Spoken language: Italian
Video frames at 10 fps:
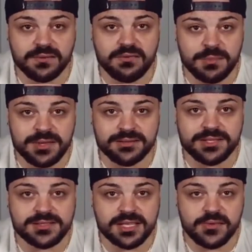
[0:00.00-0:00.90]
veramente
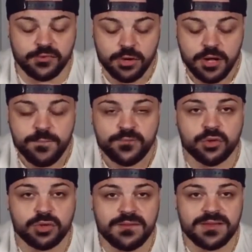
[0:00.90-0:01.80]
schifo.
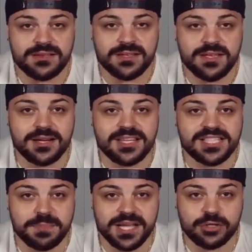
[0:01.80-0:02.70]
Non avete
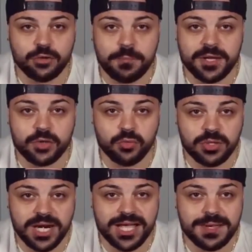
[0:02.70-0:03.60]
rispetto per
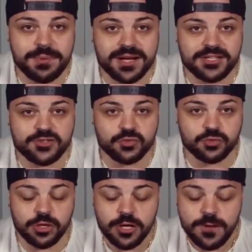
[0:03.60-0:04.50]
nulla e per
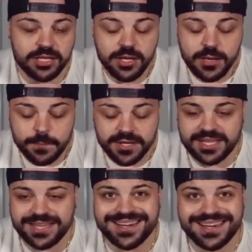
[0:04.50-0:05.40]
nessuno.
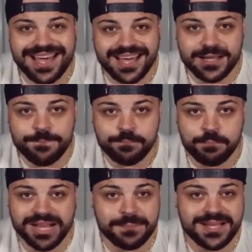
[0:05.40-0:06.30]
Perché creare
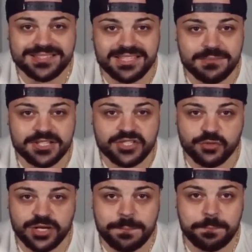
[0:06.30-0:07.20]
marmassi di persone in